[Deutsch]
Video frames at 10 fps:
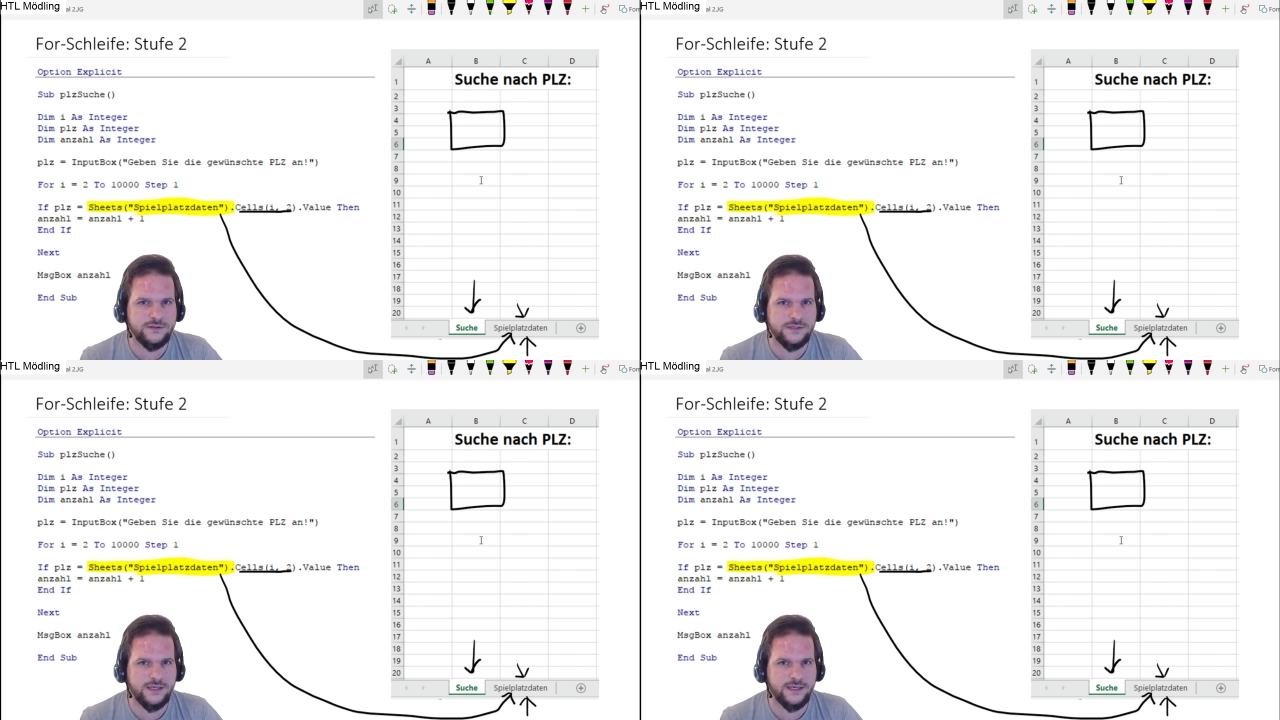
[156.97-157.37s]

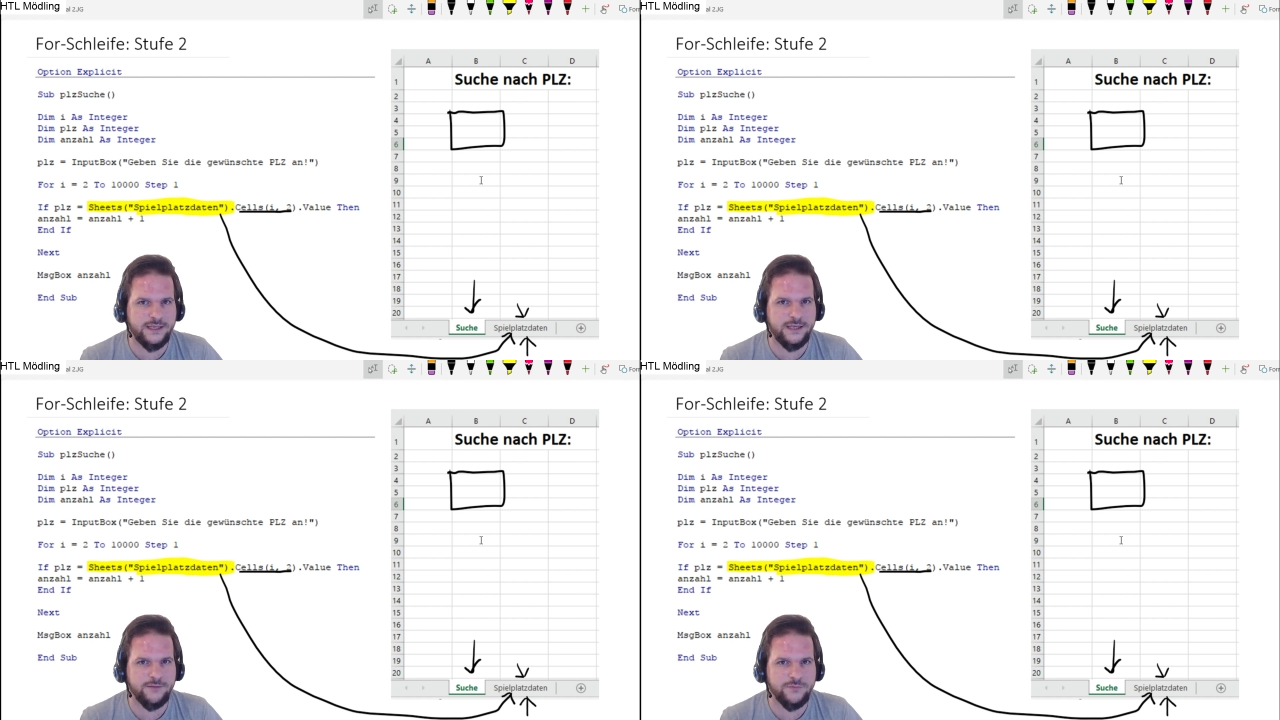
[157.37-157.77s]
das
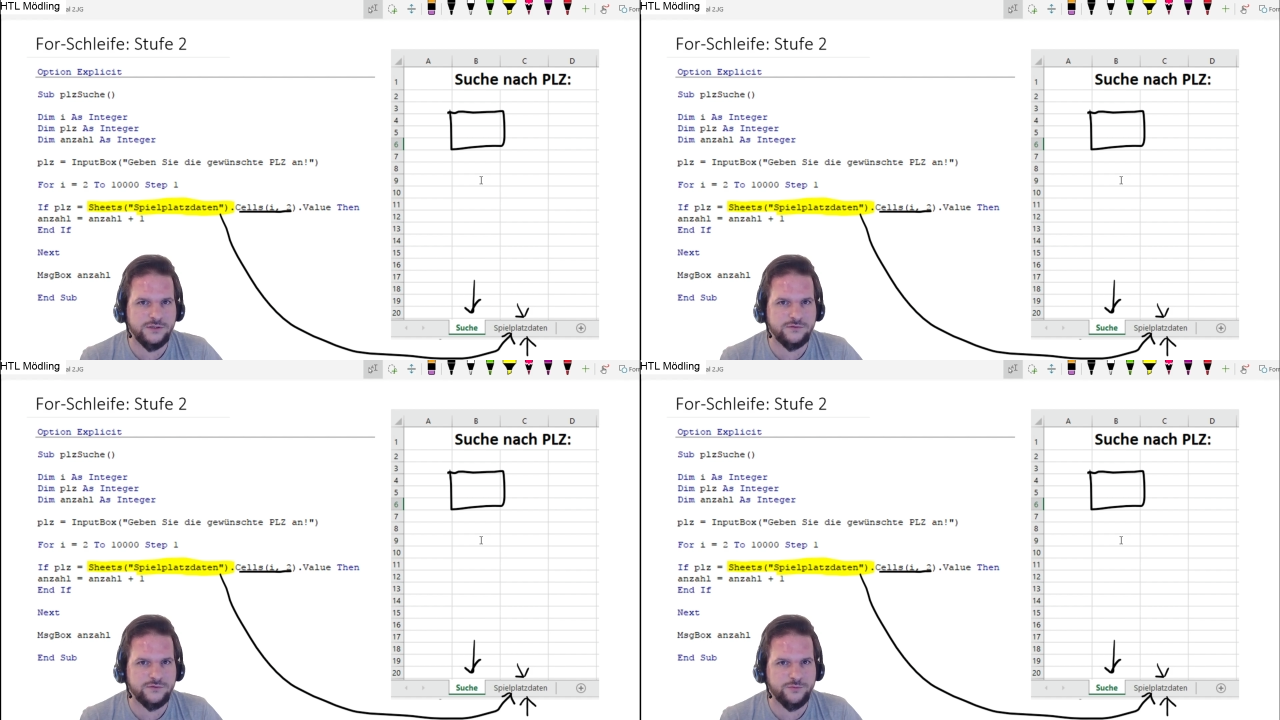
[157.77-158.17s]

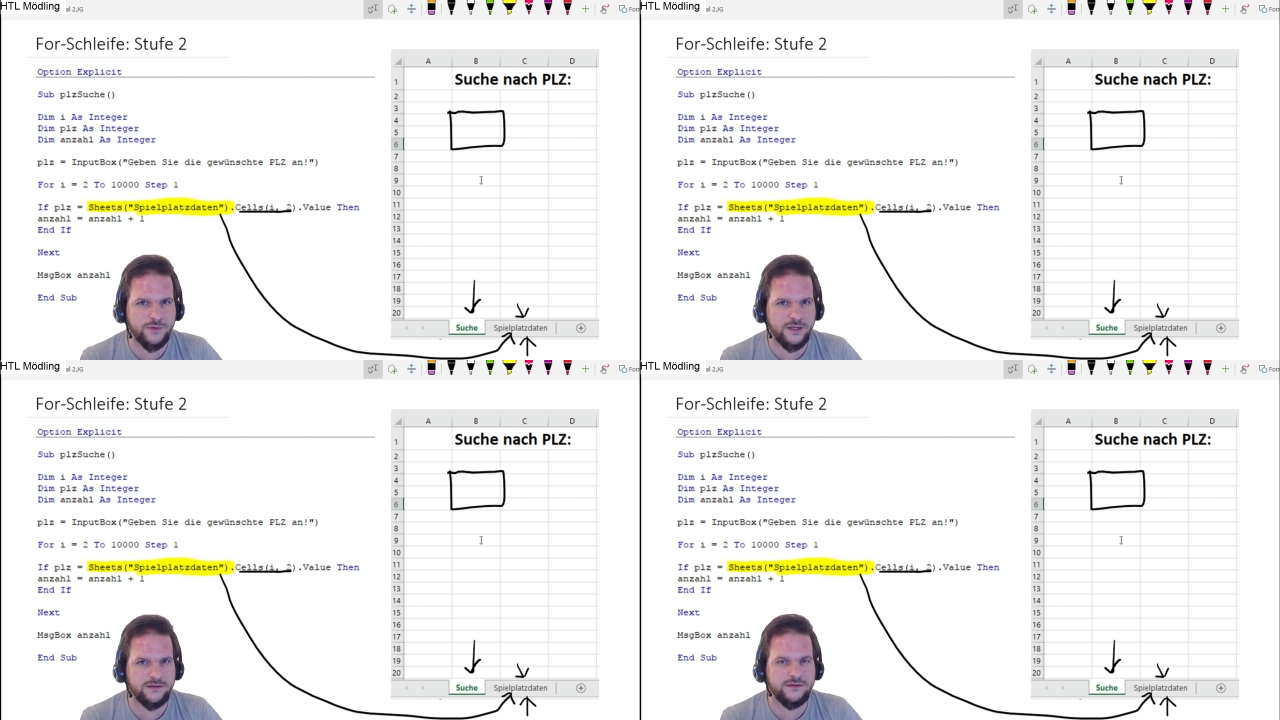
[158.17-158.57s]
Ergebnis und
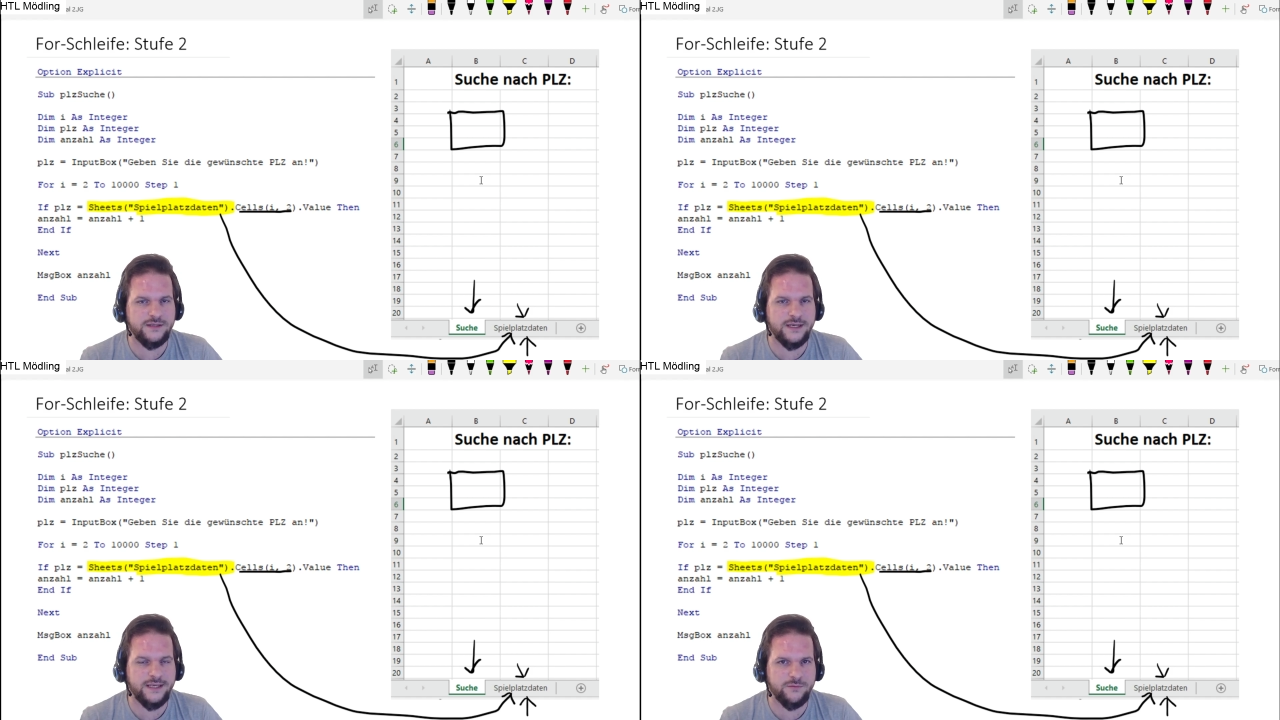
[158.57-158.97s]
später die
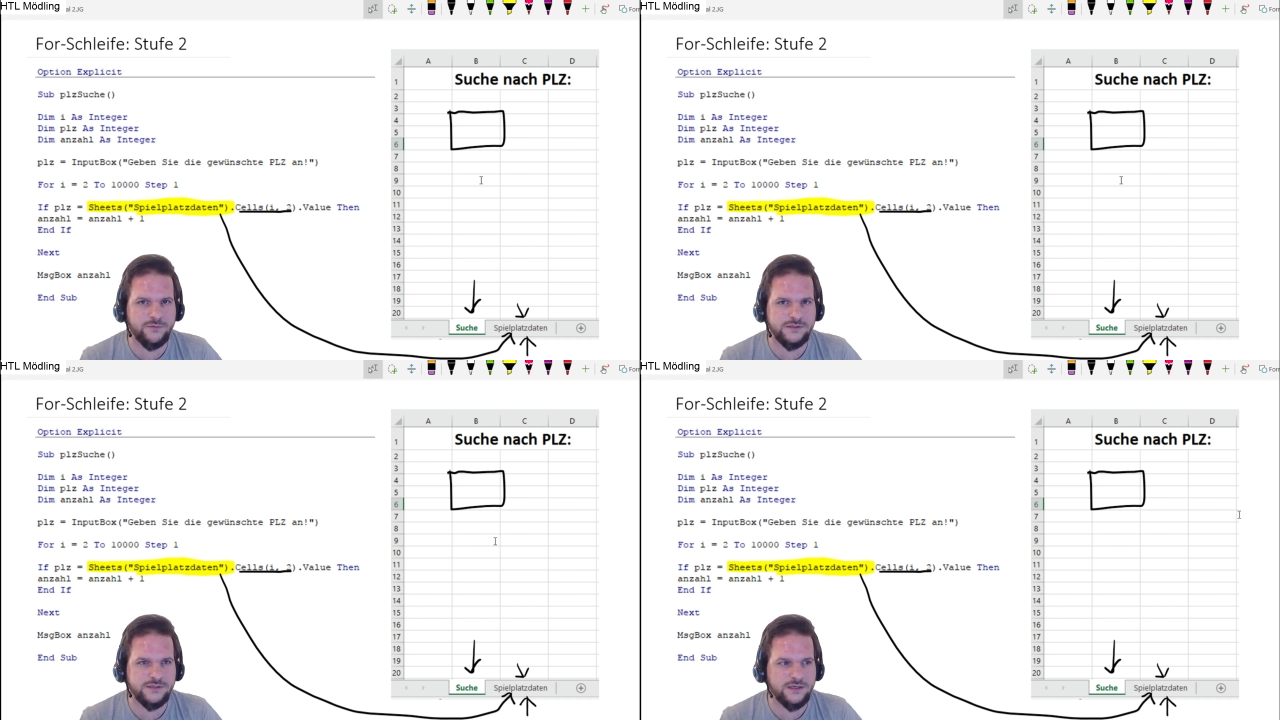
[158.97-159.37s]

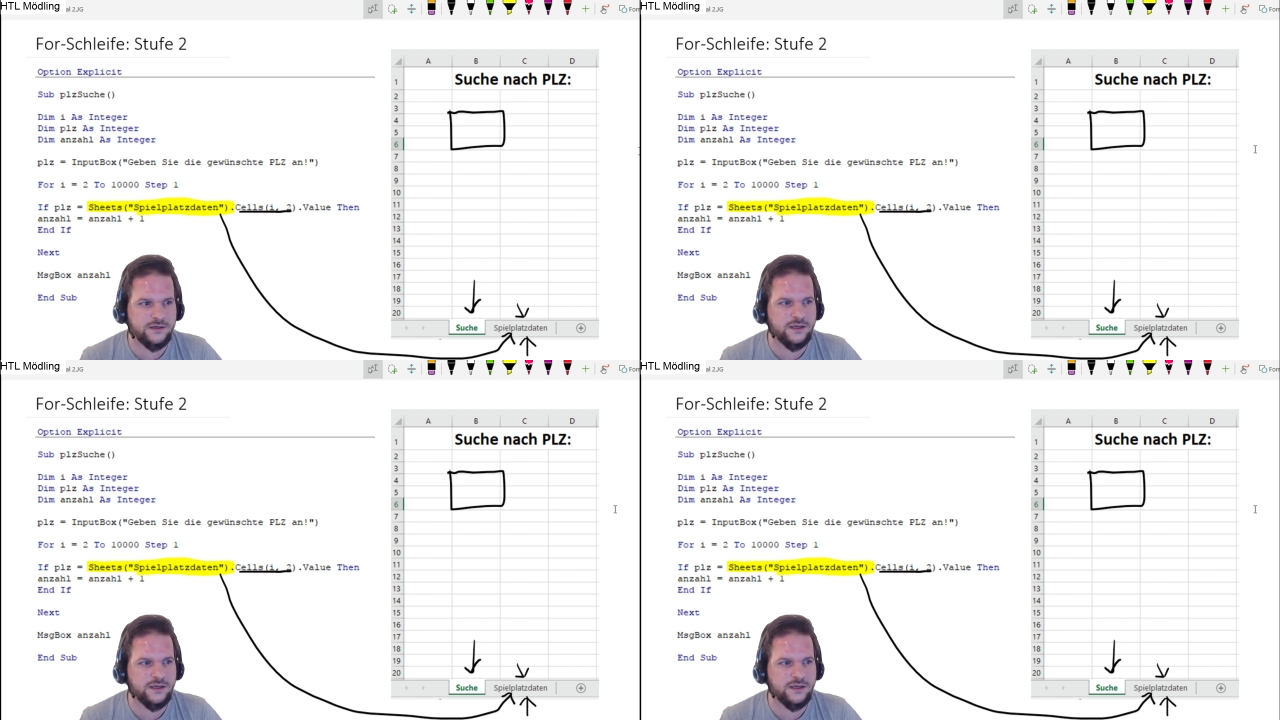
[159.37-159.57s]
Ergebnisse